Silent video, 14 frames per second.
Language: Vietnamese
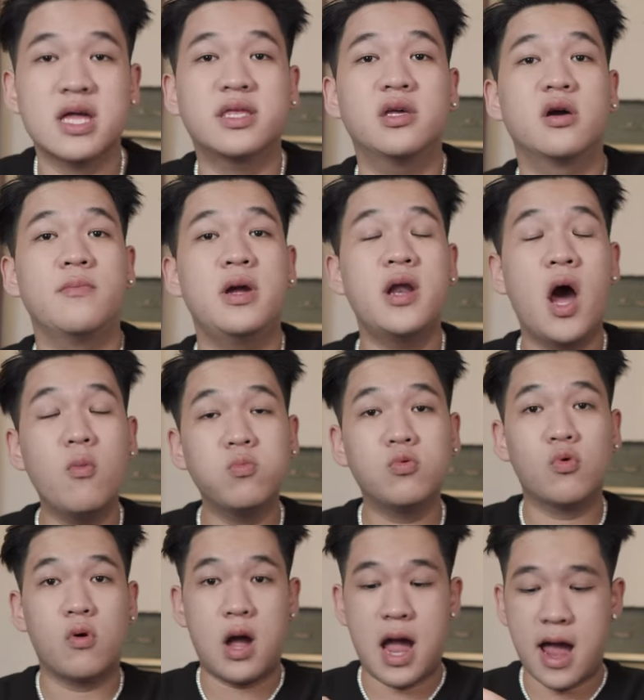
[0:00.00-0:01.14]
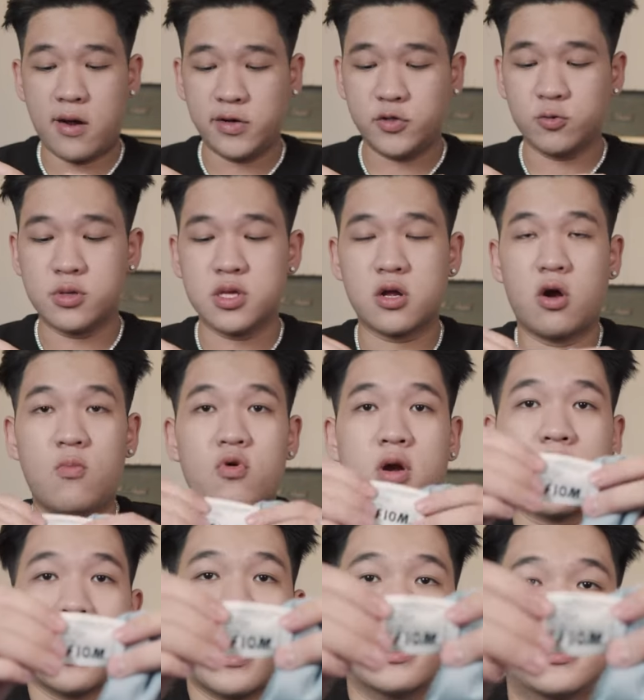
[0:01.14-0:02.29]
ra thì ở bên hông của áo thì nó sẽ có
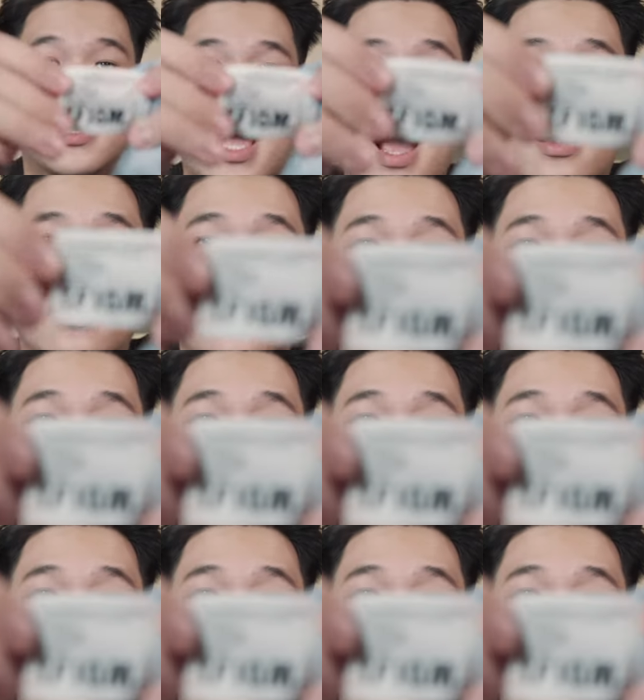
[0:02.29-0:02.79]
một cái thác